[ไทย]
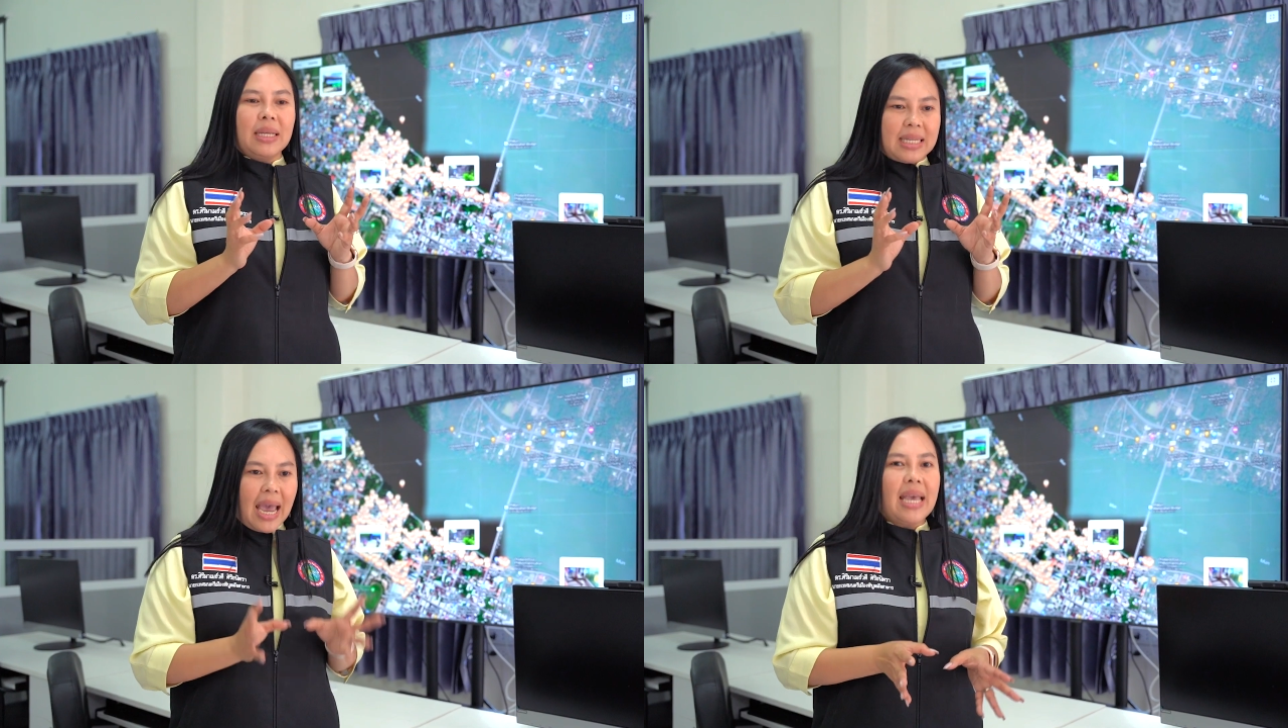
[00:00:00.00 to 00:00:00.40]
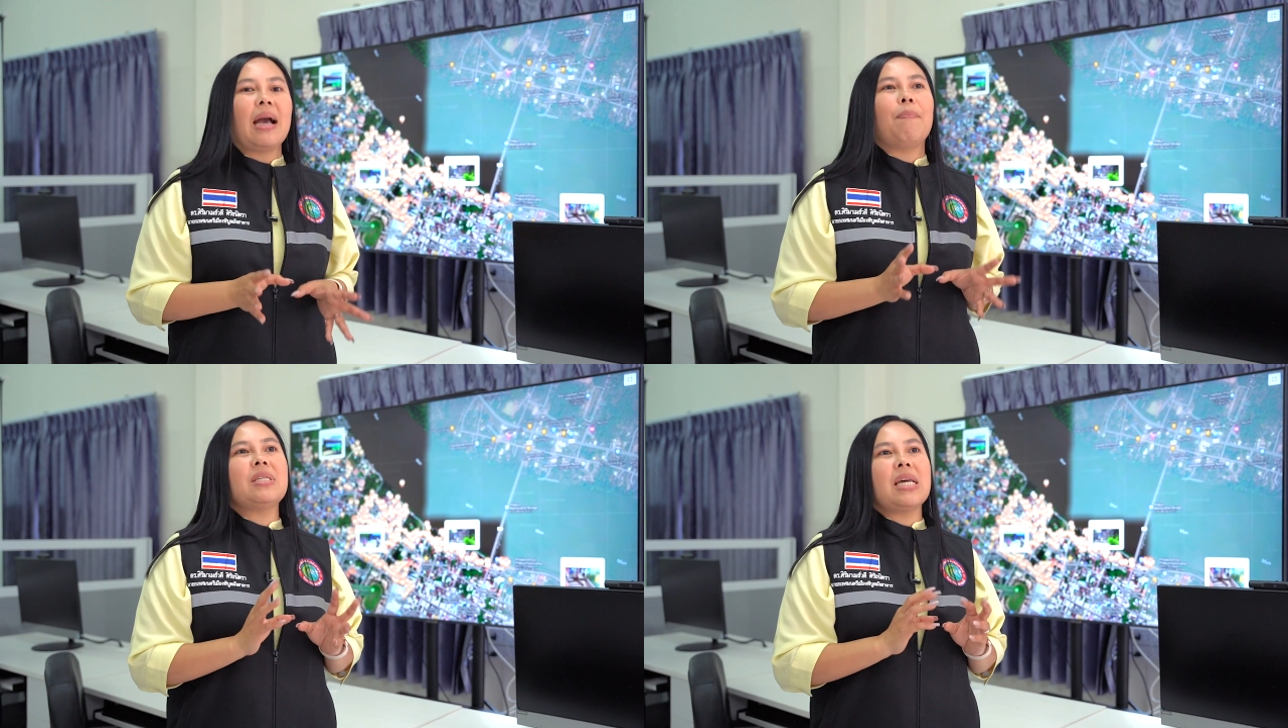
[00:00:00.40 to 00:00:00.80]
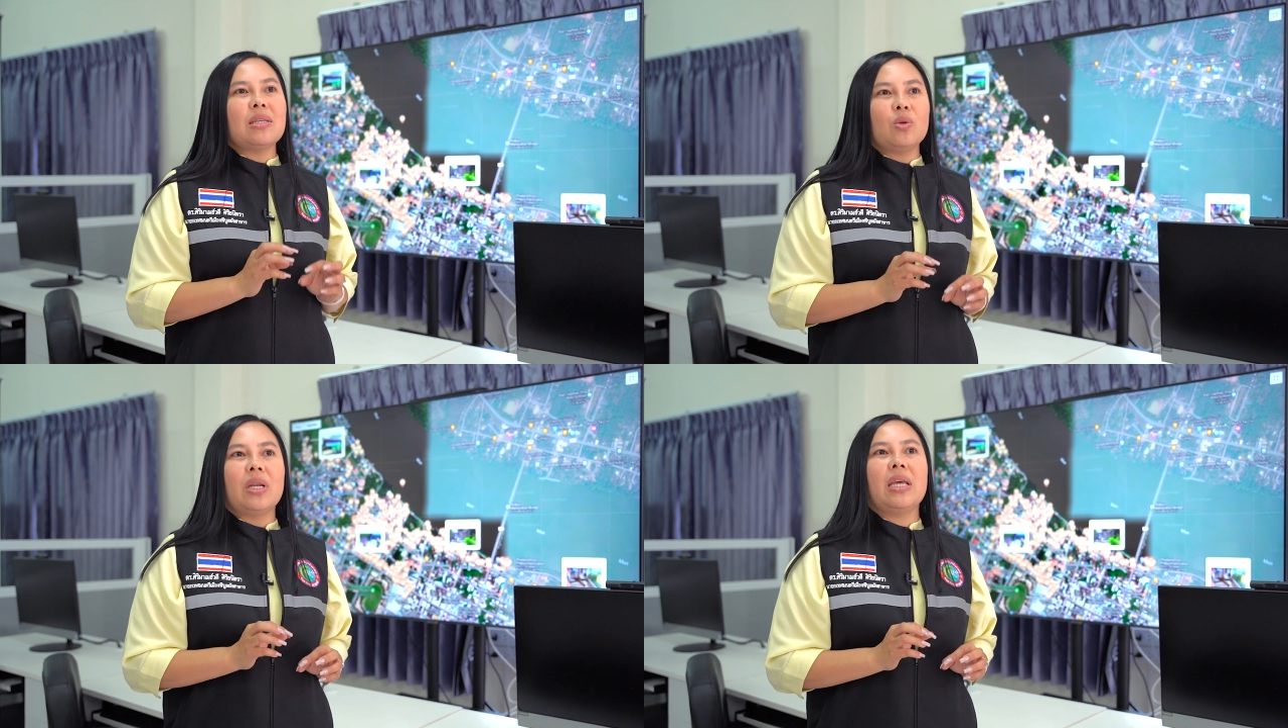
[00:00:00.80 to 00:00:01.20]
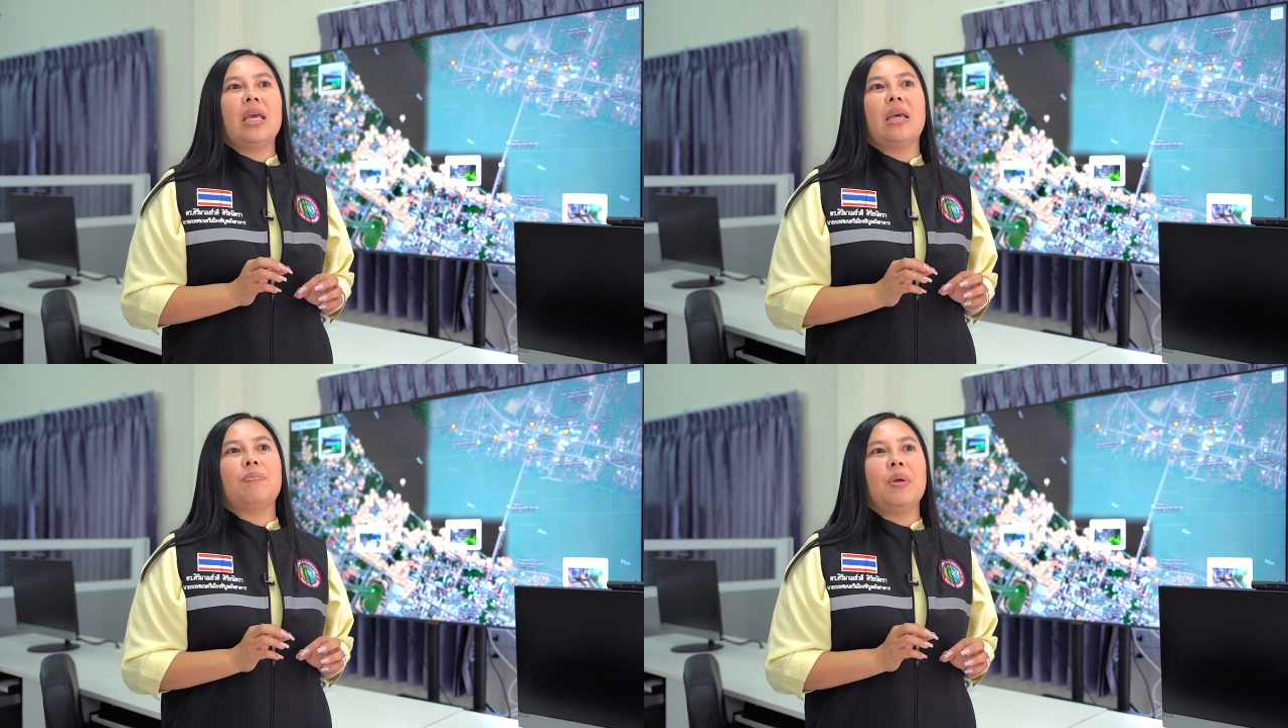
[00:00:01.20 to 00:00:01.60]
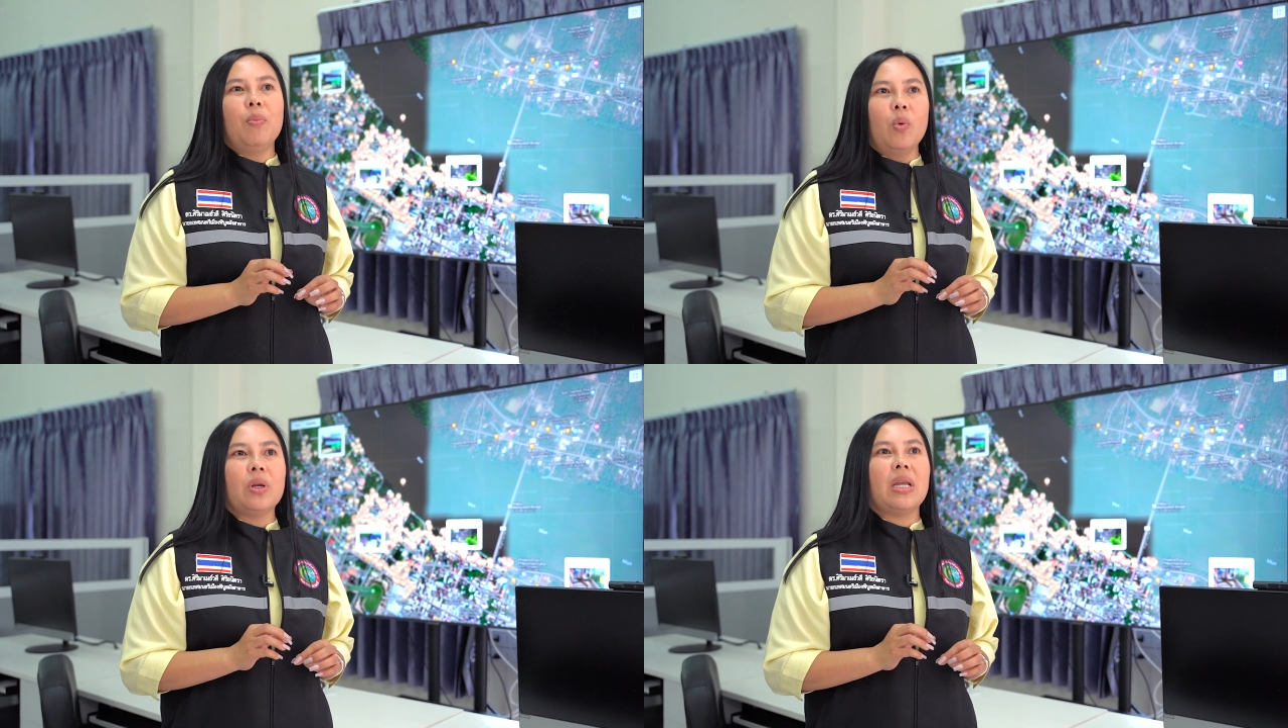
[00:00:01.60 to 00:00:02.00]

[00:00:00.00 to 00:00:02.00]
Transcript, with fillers: มาใช้กับประชาชนในเขตพิบูล